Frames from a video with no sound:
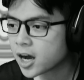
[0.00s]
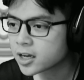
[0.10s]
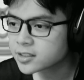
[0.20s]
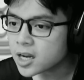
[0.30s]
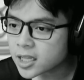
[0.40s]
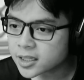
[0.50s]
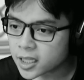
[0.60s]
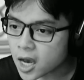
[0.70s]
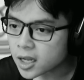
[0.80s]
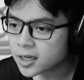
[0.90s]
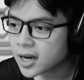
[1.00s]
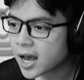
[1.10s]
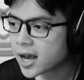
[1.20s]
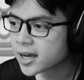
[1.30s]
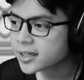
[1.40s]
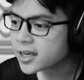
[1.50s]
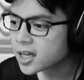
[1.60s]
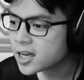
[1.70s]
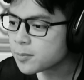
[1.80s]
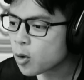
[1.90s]
uh, rất là tiếc là cái
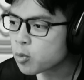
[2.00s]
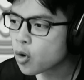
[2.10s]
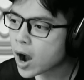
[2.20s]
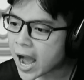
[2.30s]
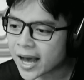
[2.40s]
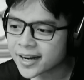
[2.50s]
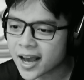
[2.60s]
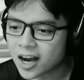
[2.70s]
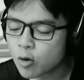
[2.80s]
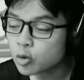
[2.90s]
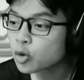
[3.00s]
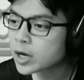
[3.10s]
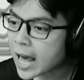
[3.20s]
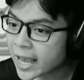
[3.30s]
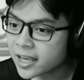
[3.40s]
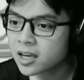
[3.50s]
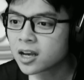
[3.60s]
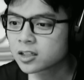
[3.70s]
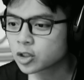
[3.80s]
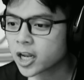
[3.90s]
clip hôm qua đã không đủ
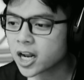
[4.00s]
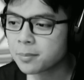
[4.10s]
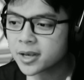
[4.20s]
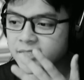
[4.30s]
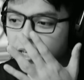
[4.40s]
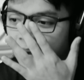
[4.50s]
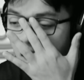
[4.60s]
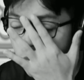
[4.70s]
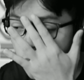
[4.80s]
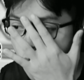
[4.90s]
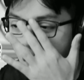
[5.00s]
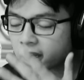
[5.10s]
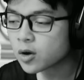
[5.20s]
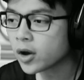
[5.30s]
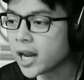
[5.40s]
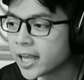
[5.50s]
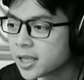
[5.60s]
like cho nên là mình sẽ không mua cái gói